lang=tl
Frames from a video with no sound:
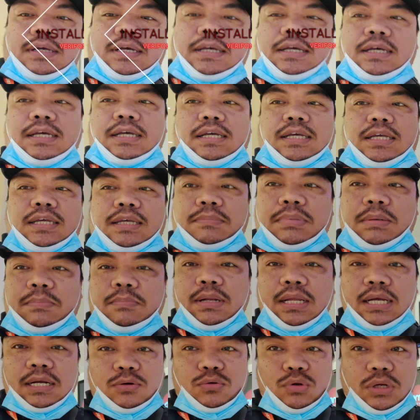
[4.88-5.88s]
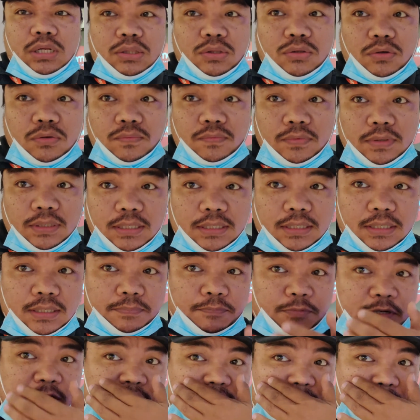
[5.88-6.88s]
Uh, ah, Iba-vlog ko lang tong
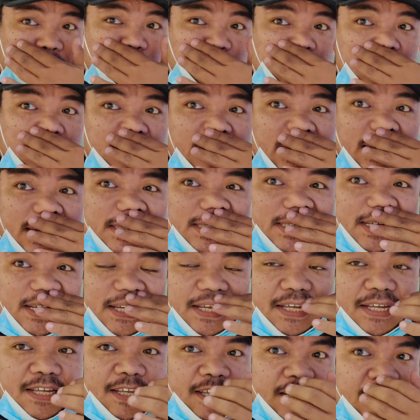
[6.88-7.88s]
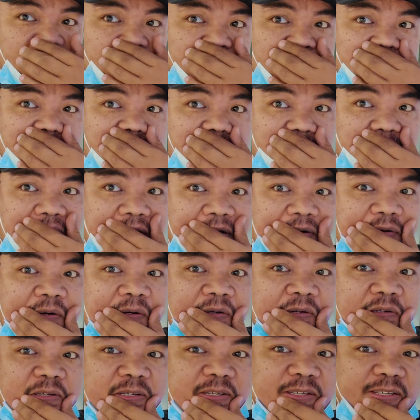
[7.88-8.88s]
uh, first time ko mag vlog sa aking trabaho.